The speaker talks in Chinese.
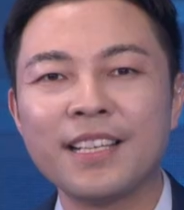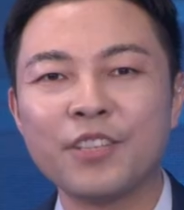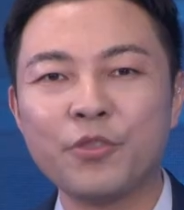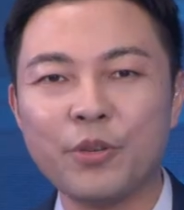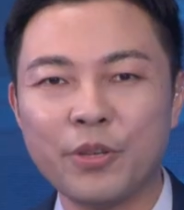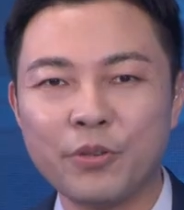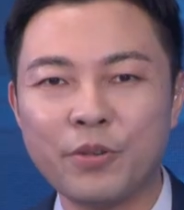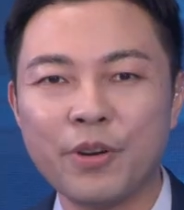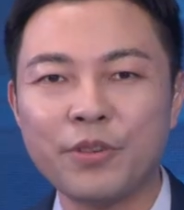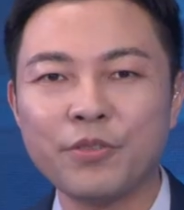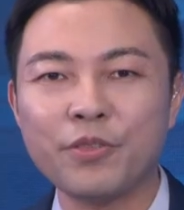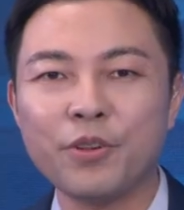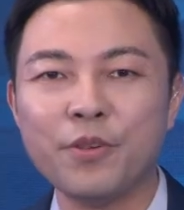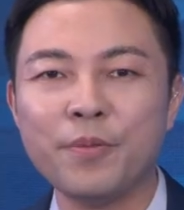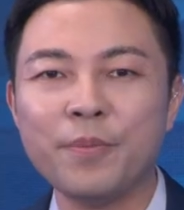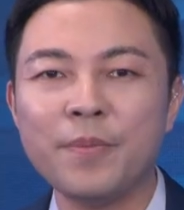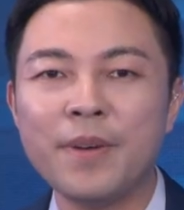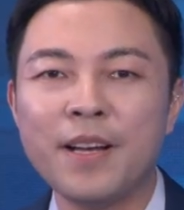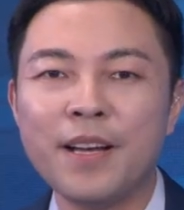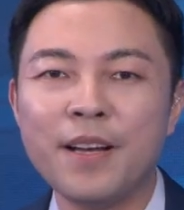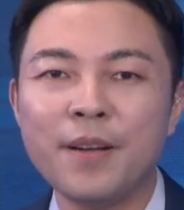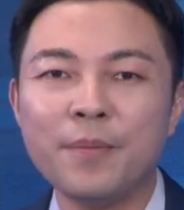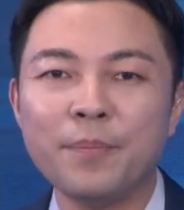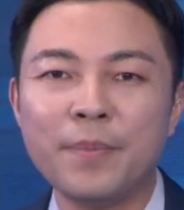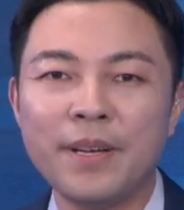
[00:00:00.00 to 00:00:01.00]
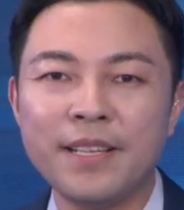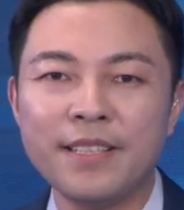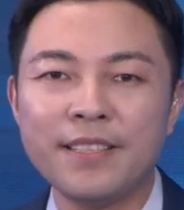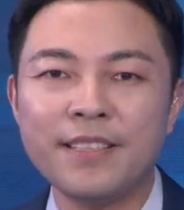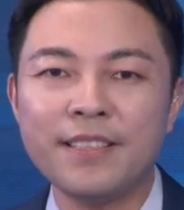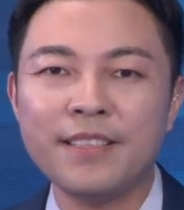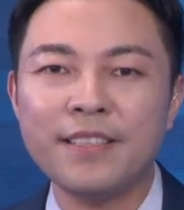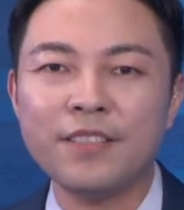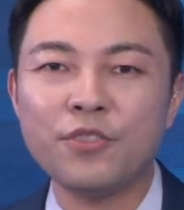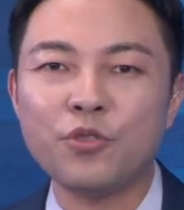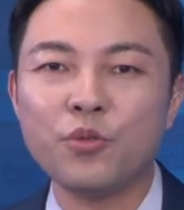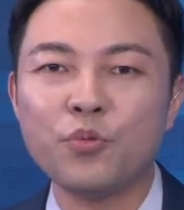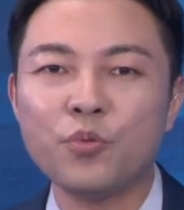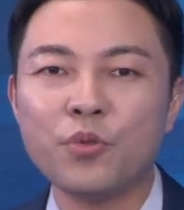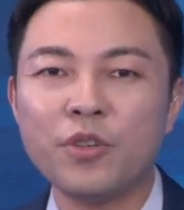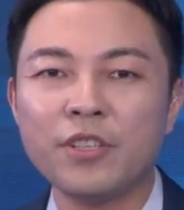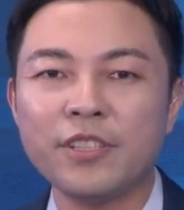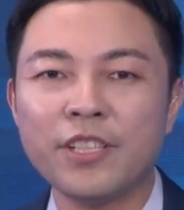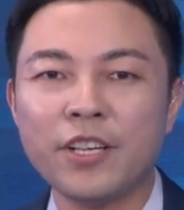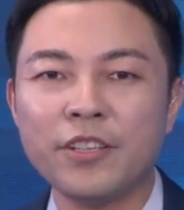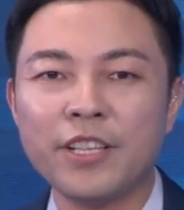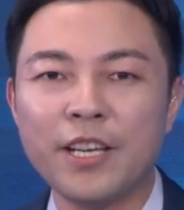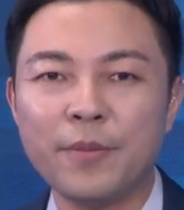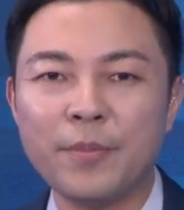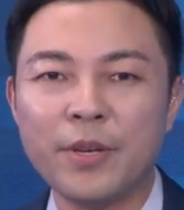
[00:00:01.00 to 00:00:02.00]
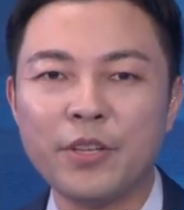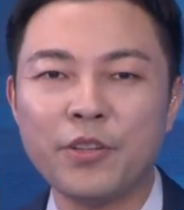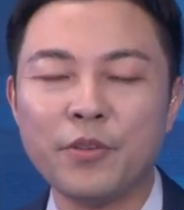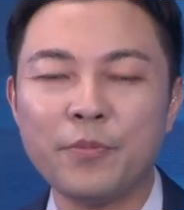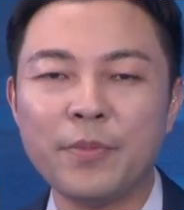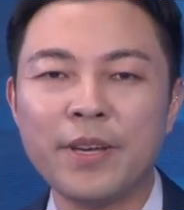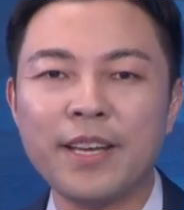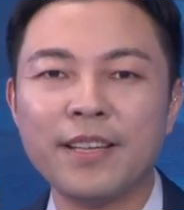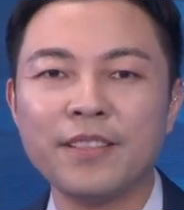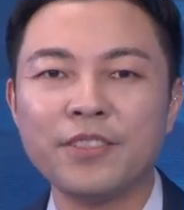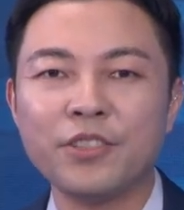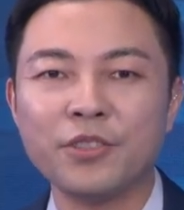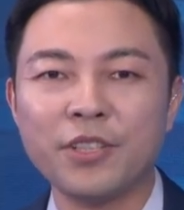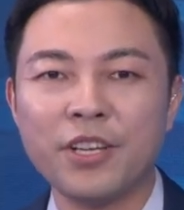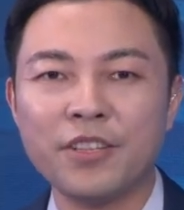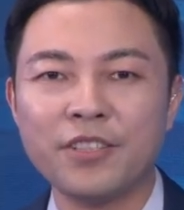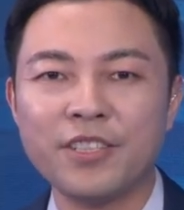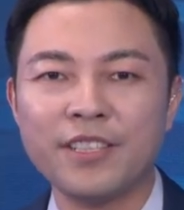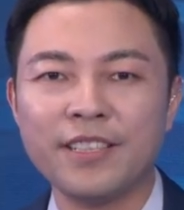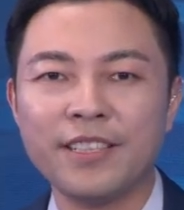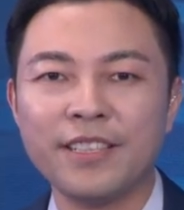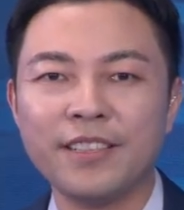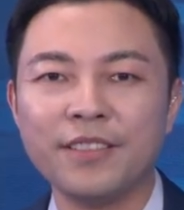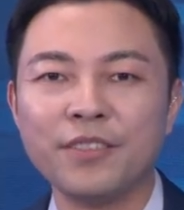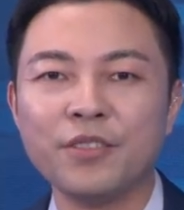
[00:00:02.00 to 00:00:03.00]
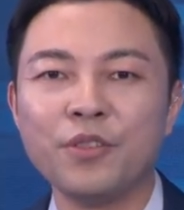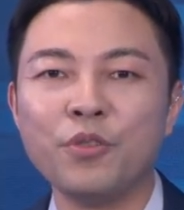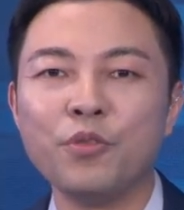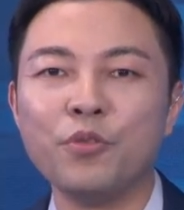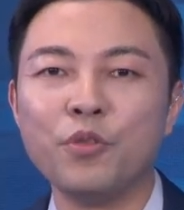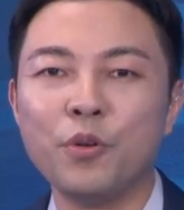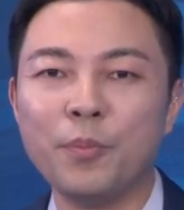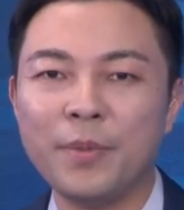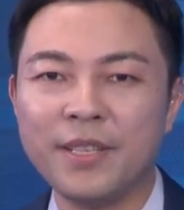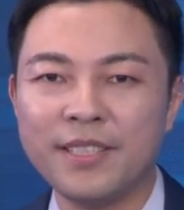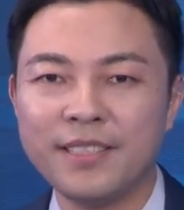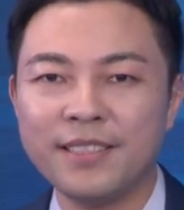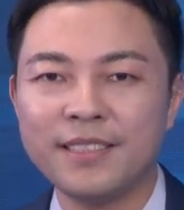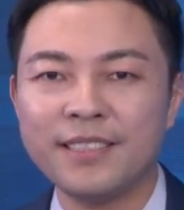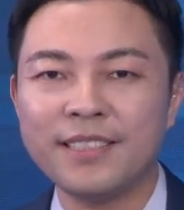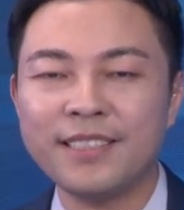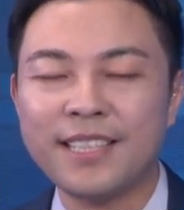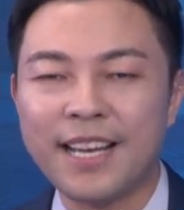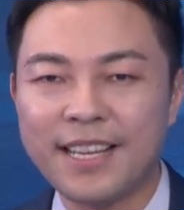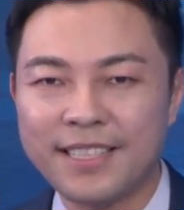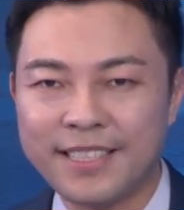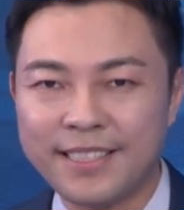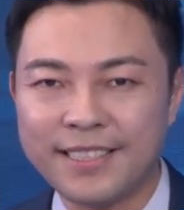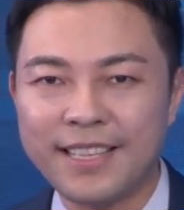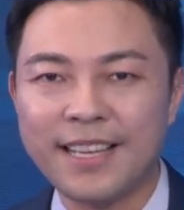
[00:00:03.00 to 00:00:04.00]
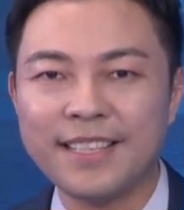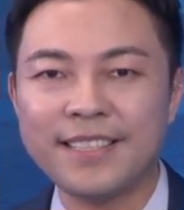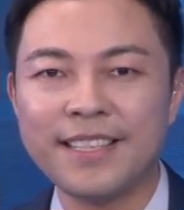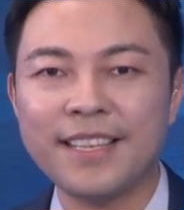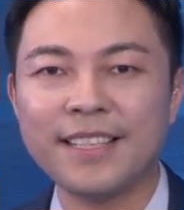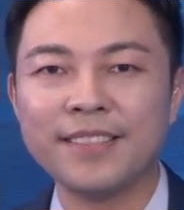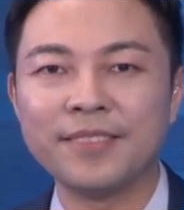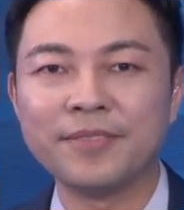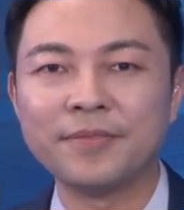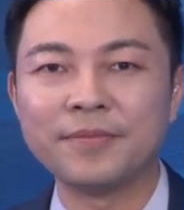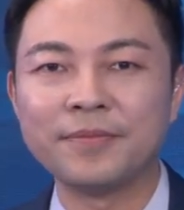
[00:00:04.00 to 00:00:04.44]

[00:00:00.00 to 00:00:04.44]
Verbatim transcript: 各位观众，本期《中国焦点面对面》就到这里，我们下期再见。